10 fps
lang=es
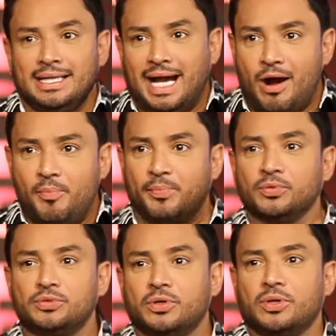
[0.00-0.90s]
a un
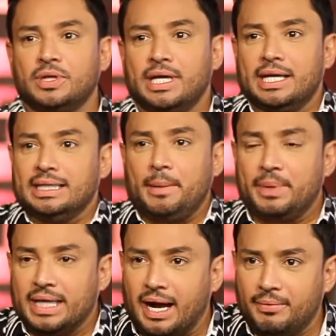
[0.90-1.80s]
punto que es
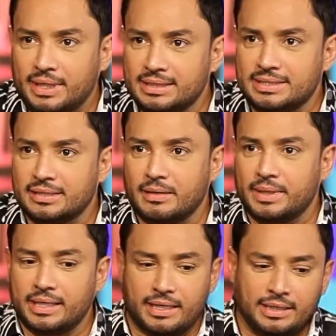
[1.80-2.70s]
inexplicable en cierta
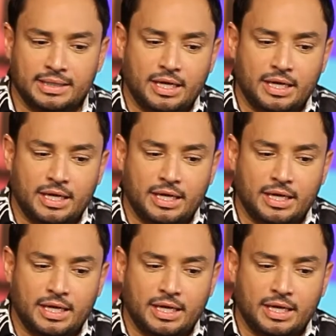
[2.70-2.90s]
manera.